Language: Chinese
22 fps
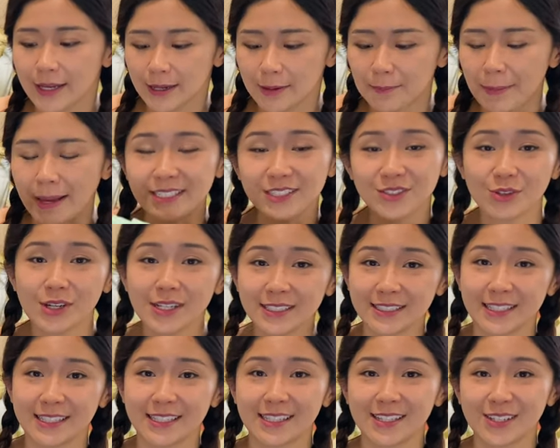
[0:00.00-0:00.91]
买这双
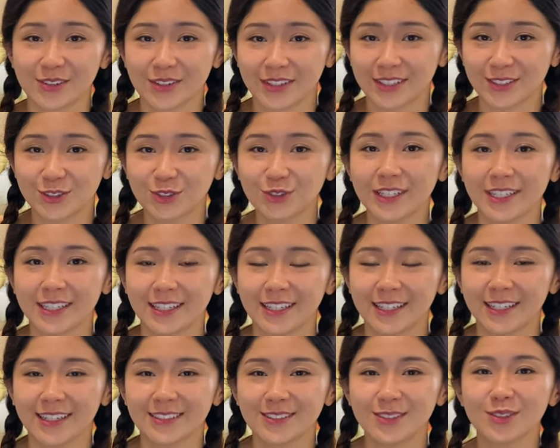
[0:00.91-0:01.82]
鞋呢有一个 trick。
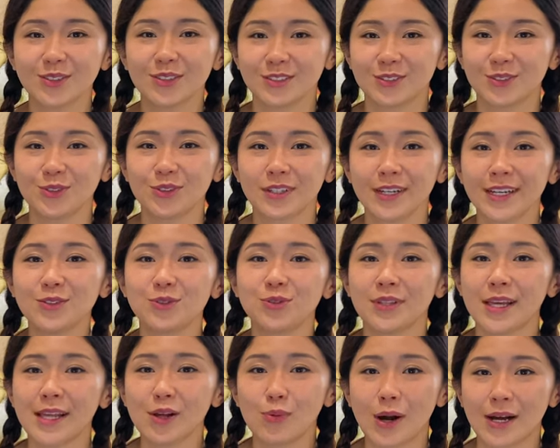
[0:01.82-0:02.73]
就是你去可以去
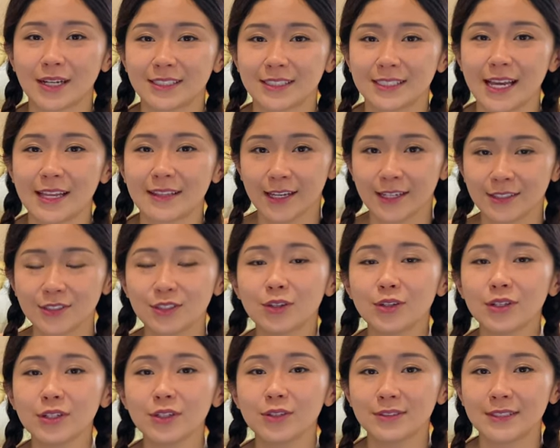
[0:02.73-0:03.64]
他的网站
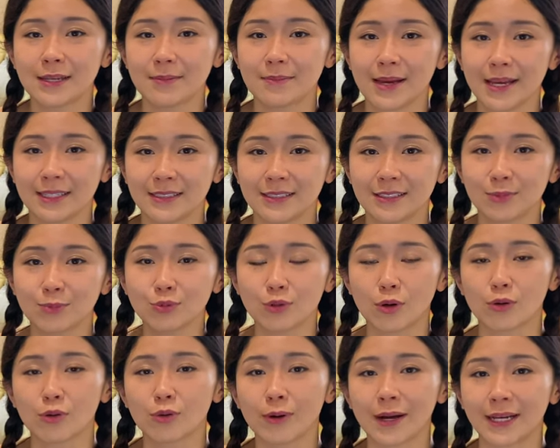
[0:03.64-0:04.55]
搜一有在卖一些不
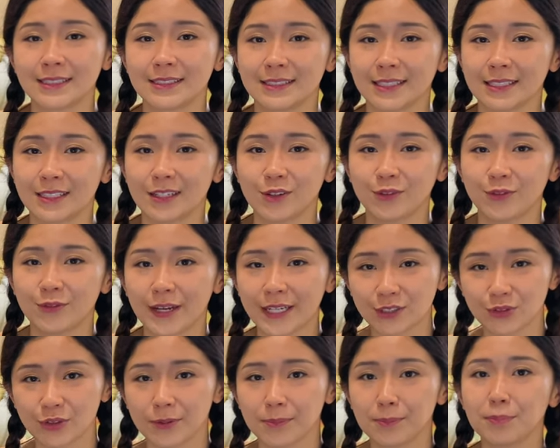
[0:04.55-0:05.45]
同款鞋的
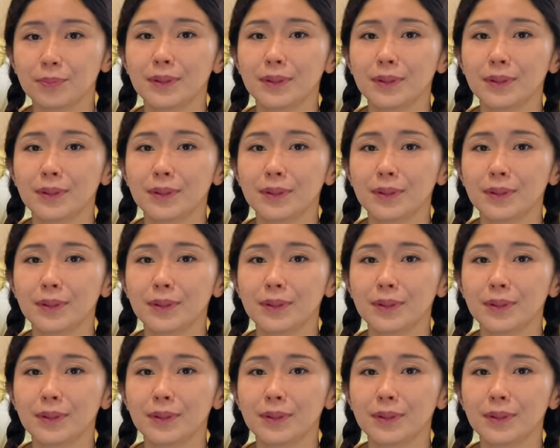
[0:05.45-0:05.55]
Factory